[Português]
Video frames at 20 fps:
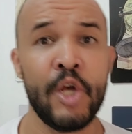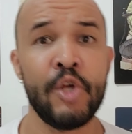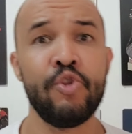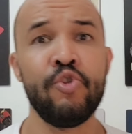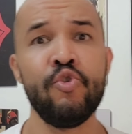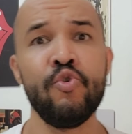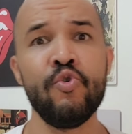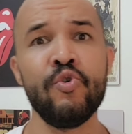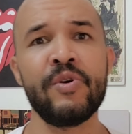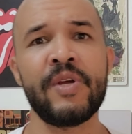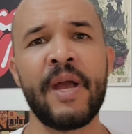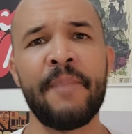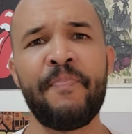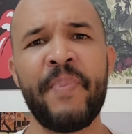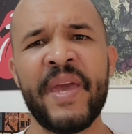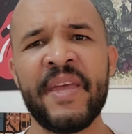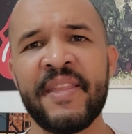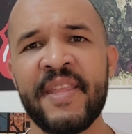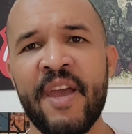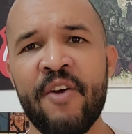nunca
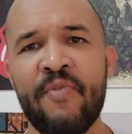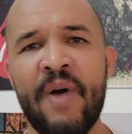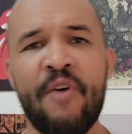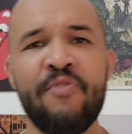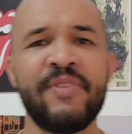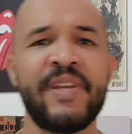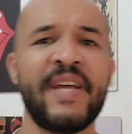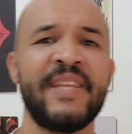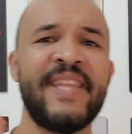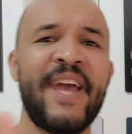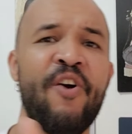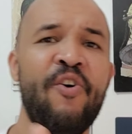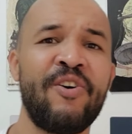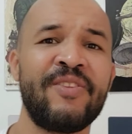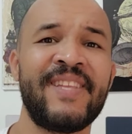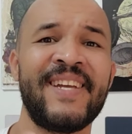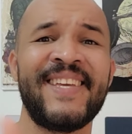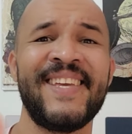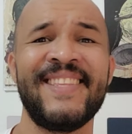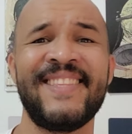perdeu, a única
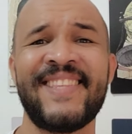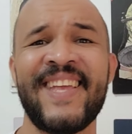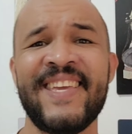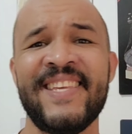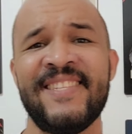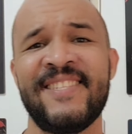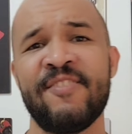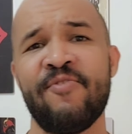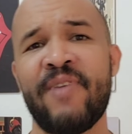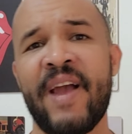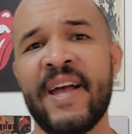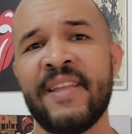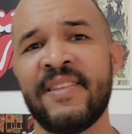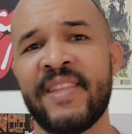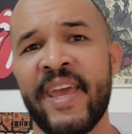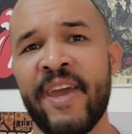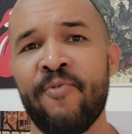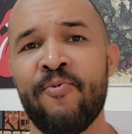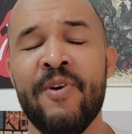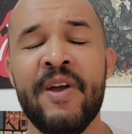derrota que tem em seu
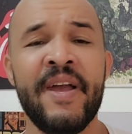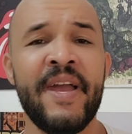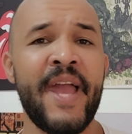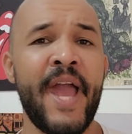cartel